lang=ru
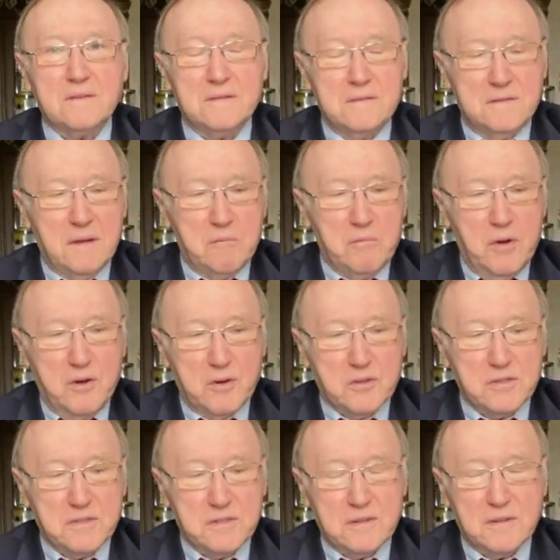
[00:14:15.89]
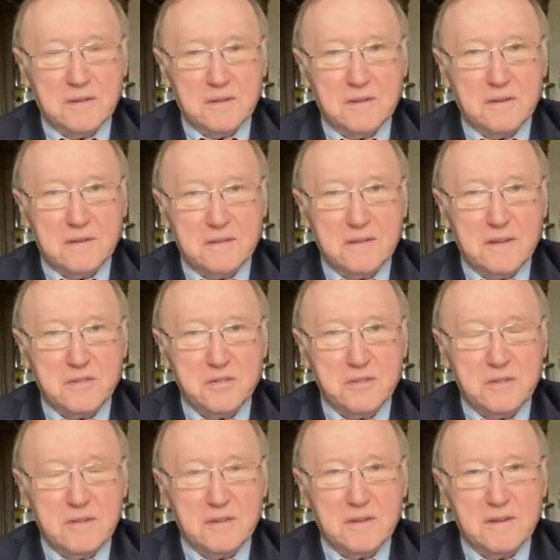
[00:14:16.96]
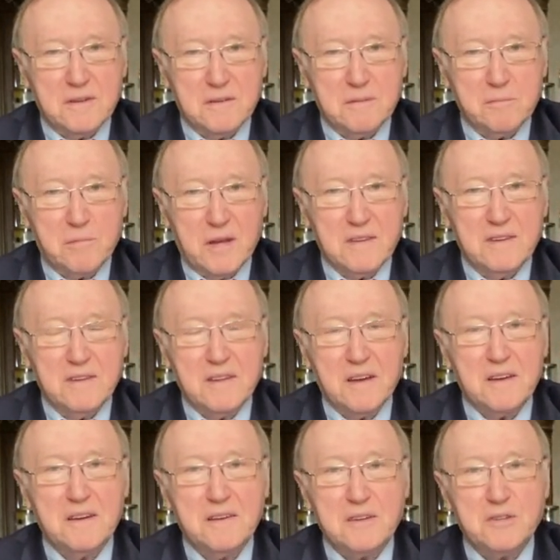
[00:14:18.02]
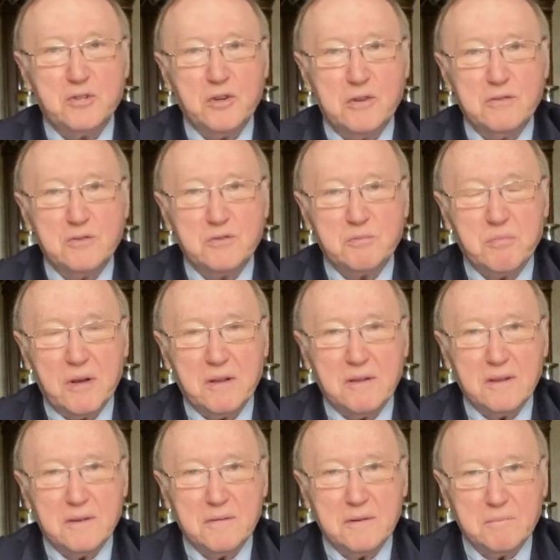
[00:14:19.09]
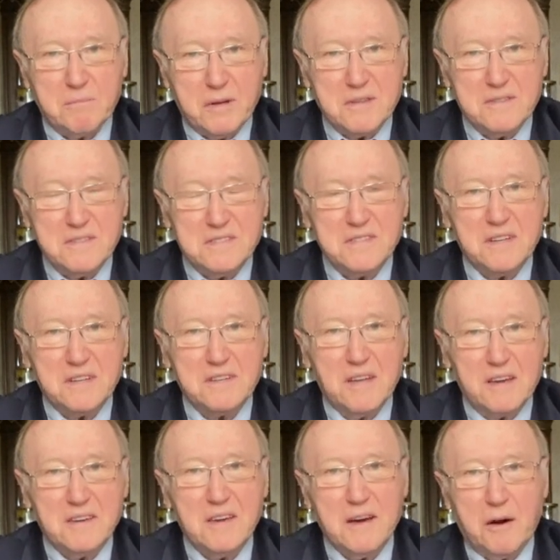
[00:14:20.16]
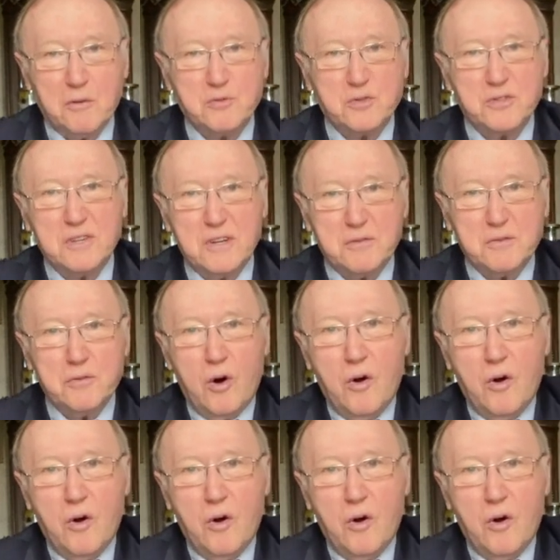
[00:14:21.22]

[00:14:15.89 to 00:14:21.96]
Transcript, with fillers: ты берешь, э, значит, э, ботинок, еще не успел поднести к ноге, а он уже говорит,